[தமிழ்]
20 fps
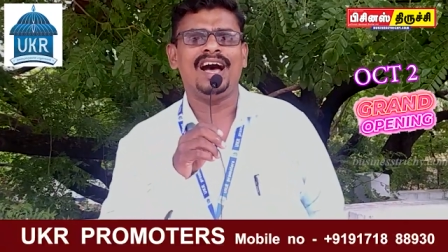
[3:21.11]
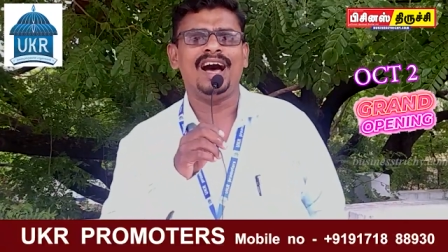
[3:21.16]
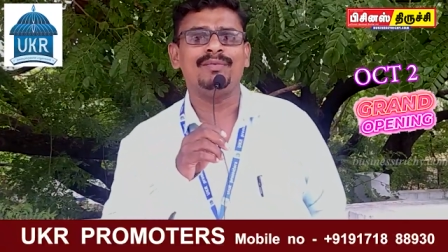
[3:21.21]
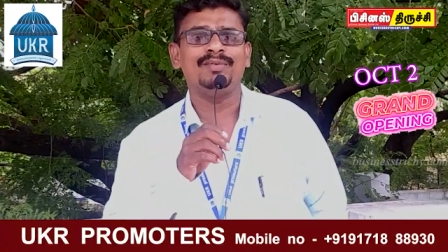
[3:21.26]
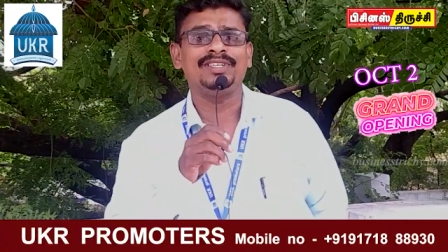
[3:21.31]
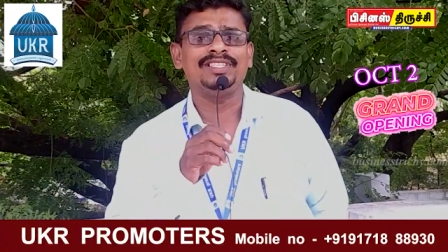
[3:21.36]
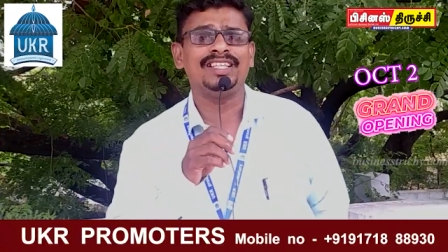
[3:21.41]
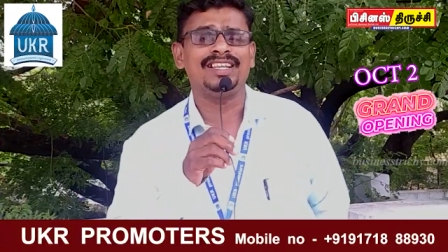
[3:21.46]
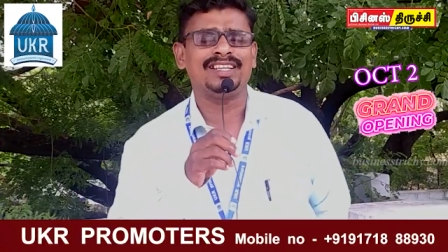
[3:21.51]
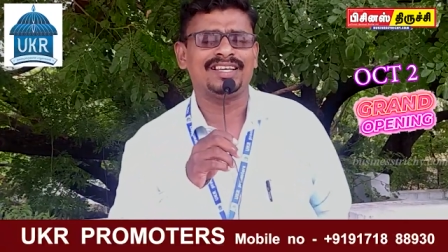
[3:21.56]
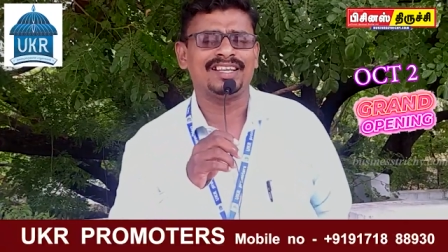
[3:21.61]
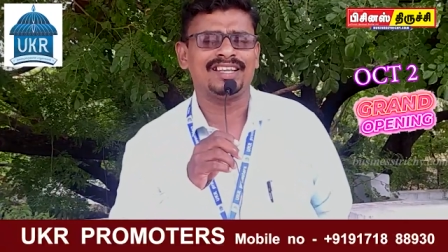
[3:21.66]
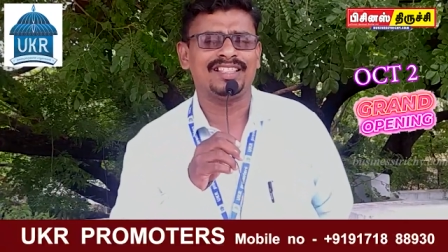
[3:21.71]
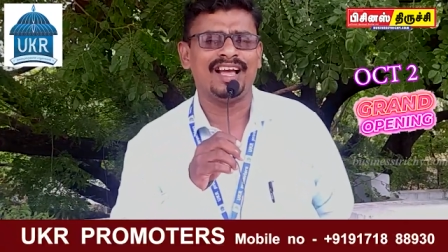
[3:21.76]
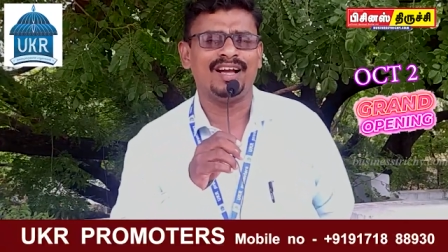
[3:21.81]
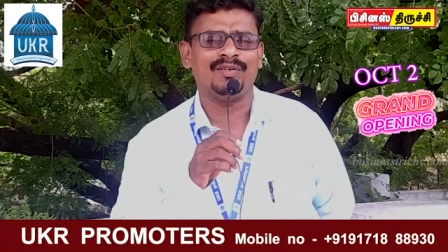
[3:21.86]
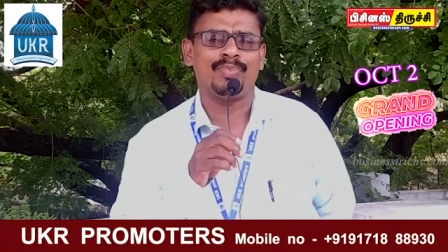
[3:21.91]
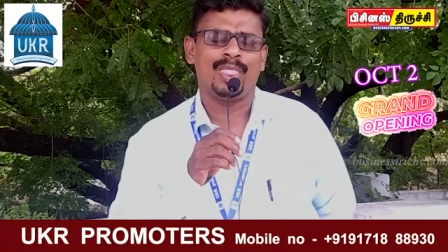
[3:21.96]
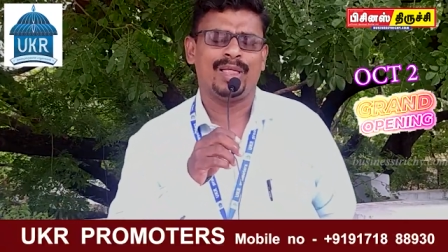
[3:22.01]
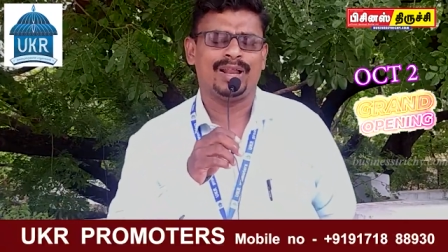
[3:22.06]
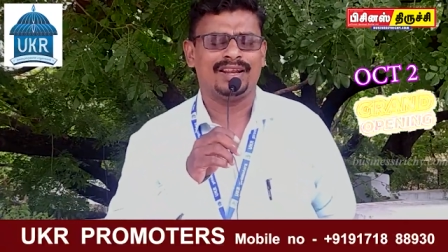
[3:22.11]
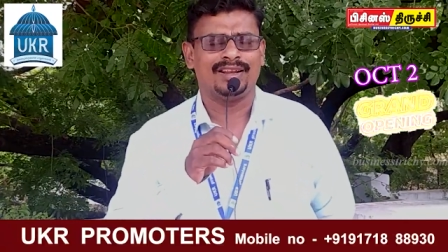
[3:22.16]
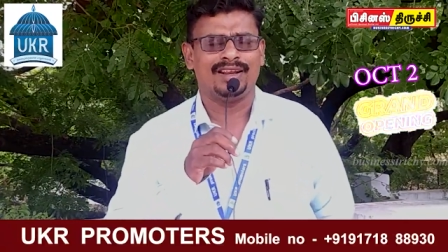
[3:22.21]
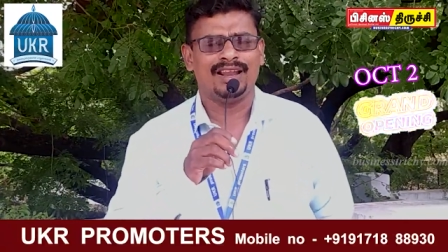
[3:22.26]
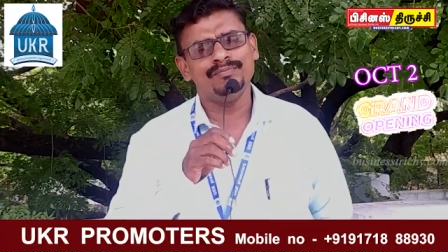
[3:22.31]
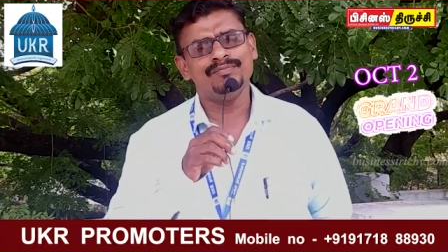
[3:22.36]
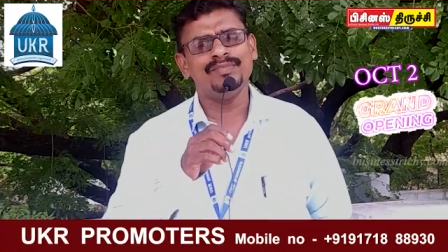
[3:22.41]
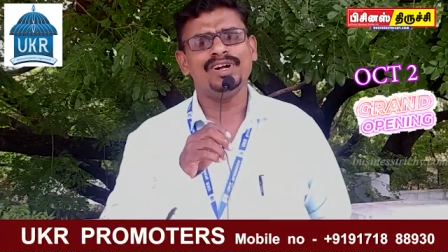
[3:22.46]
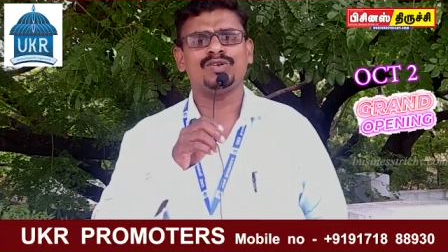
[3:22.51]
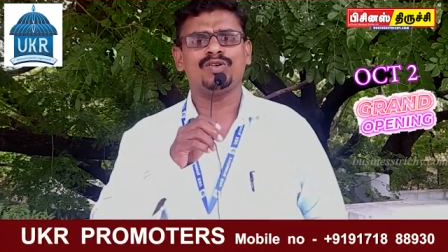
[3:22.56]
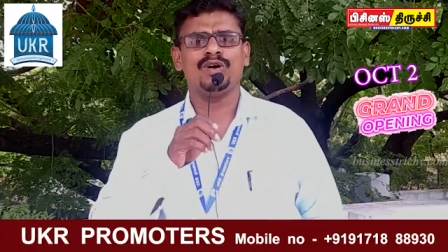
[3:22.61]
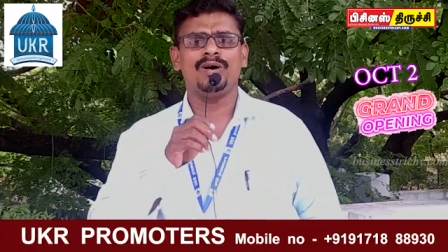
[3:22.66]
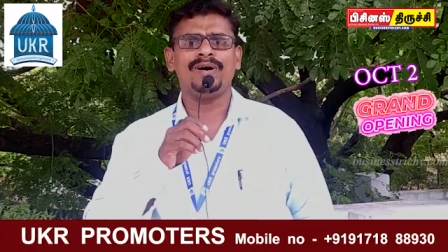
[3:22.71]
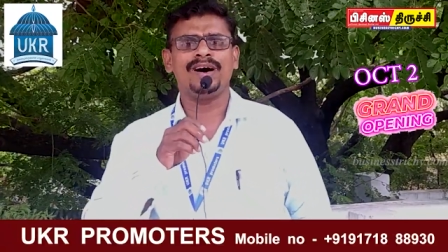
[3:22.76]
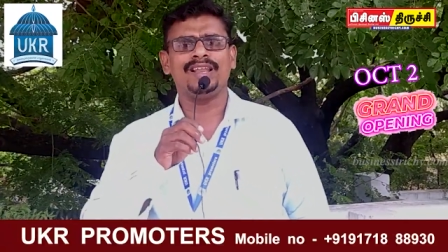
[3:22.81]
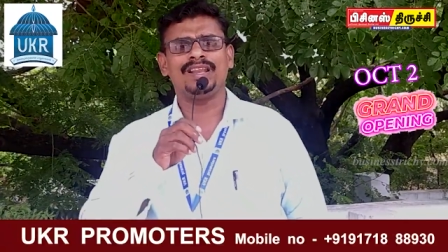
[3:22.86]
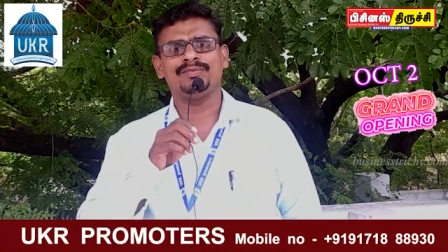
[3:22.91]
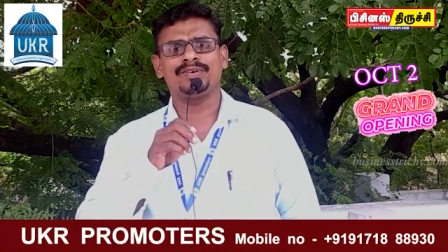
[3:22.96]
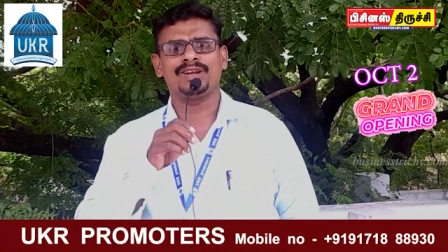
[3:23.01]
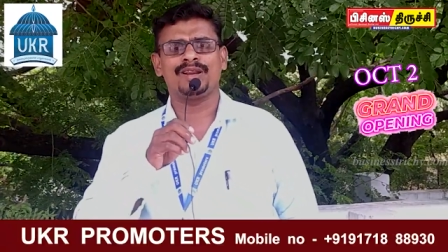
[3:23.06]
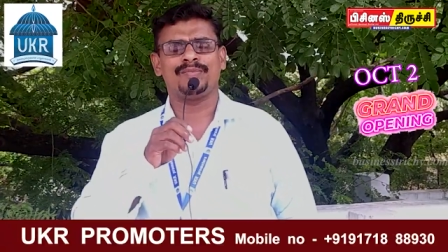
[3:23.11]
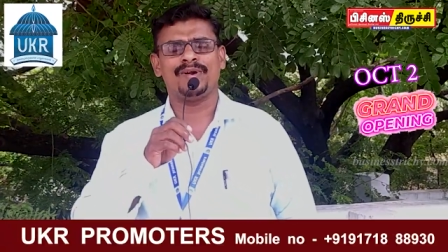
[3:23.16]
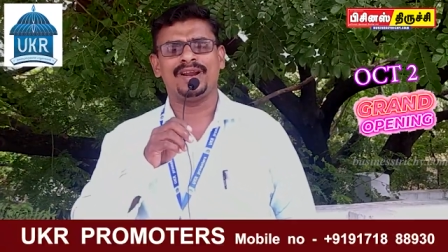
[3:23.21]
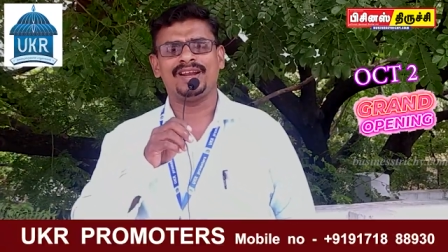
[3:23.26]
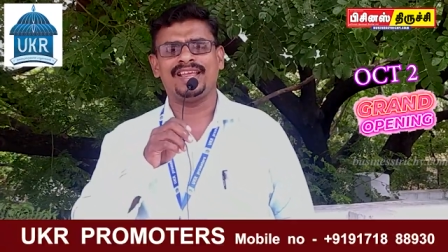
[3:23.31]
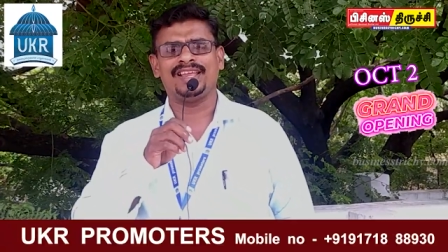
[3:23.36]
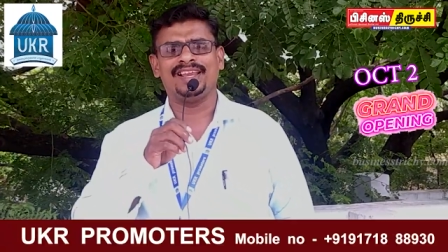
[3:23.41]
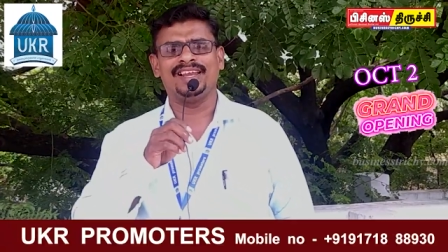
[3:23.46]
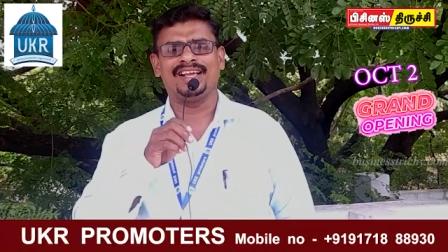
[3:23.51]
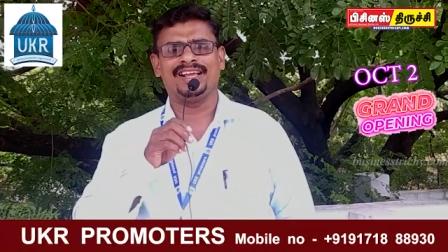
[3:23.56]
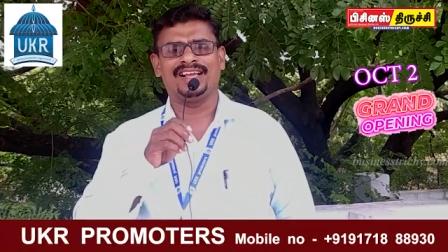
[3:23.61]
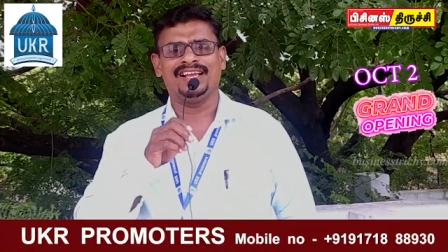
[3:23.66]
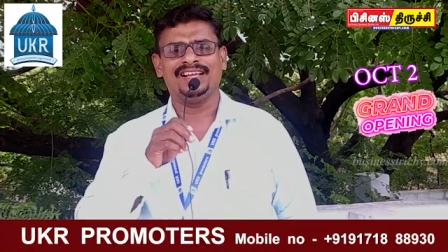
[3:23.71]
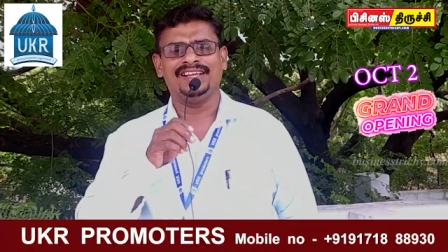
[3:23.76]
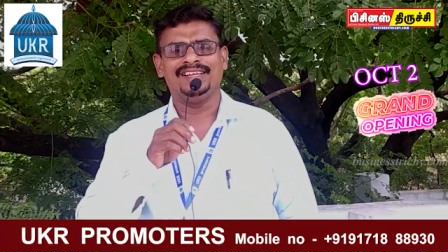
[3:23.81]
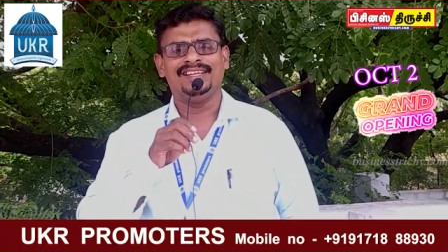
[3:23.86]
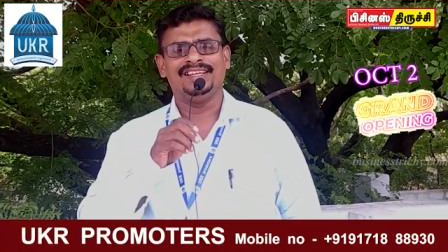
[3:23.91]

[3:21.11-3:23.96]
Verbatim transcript: அமைந்திருக்கிறதா நம்ம கோபாலபுரம் பண்ணை இல்லைங்க